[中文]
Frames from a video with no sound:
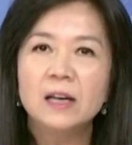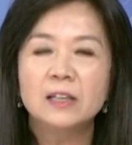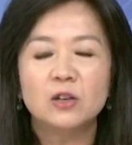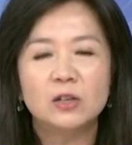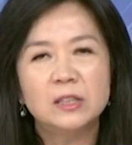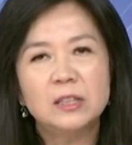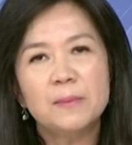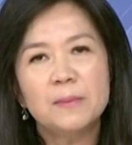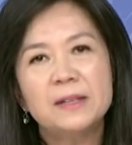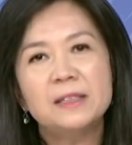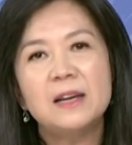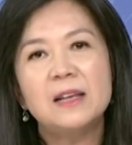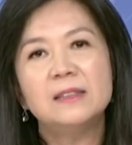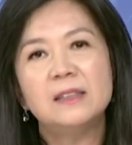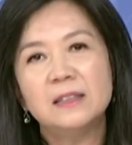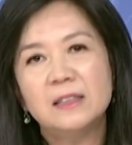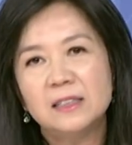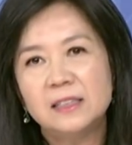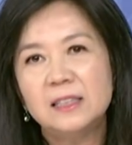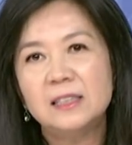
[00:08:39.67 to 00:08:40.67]
有么认
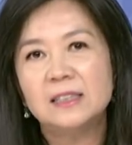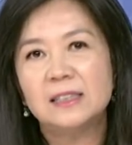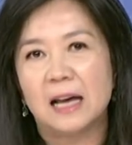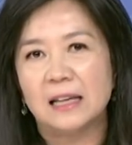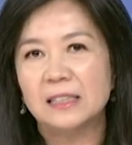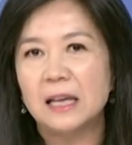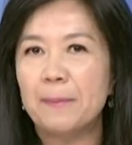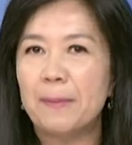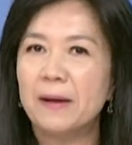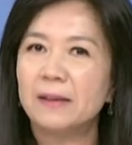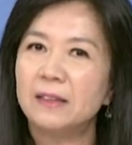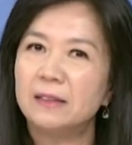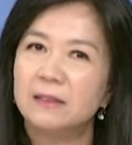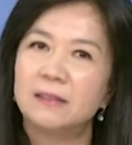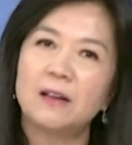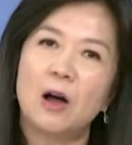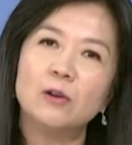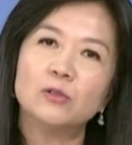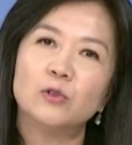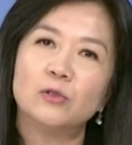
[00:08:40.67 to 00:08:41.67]
真的市长在帮
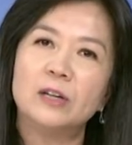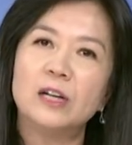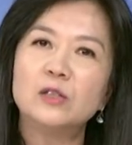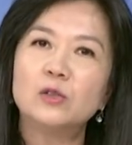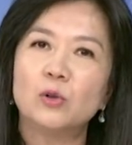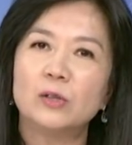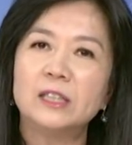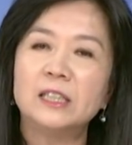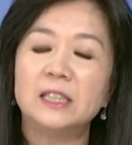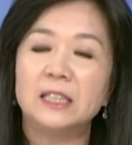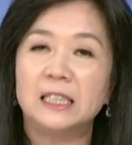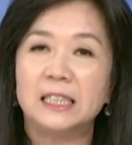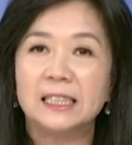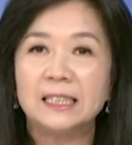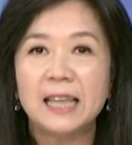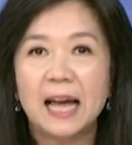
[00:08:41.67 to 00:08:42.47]
高雄人做事情，